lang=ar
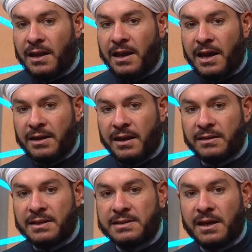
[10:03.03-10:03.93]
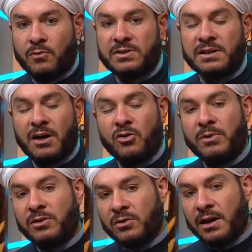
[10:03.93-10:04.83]
العينان تزنيان وزناهما
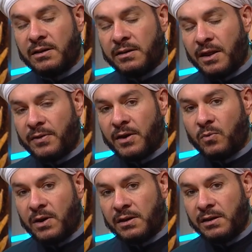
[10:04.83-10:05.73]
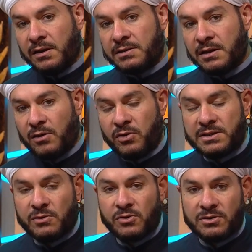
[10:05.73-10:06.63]
النظر واللسان
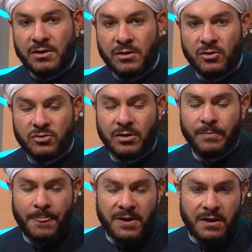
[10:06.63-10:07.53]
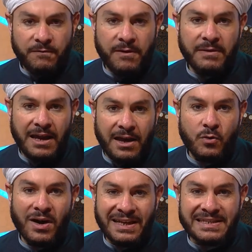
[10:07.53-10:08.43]
يزني وزناه النطق فمن
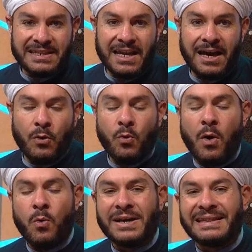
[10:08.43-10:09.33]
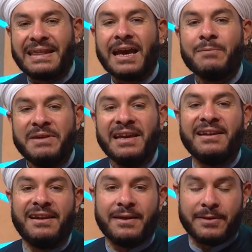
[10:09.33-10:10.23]
أنواع الزنا وهو التقبيح
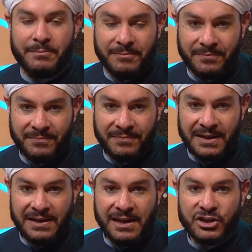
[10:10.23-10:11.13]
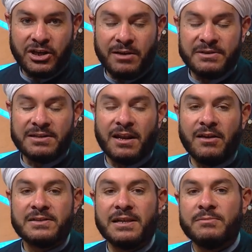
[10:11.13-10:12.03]
للإثم ليش النبي صلى
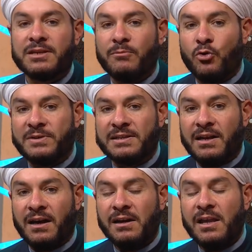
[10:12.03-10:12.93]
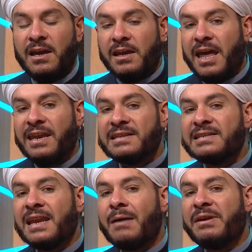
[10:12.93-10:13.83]
الله عليه وسلم شبهه بالزنا لأن
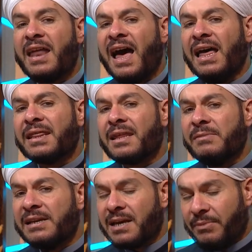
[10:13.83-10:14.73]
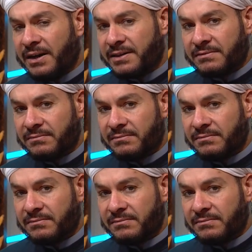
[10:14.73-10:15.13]
الزنا من أعظم الكبائر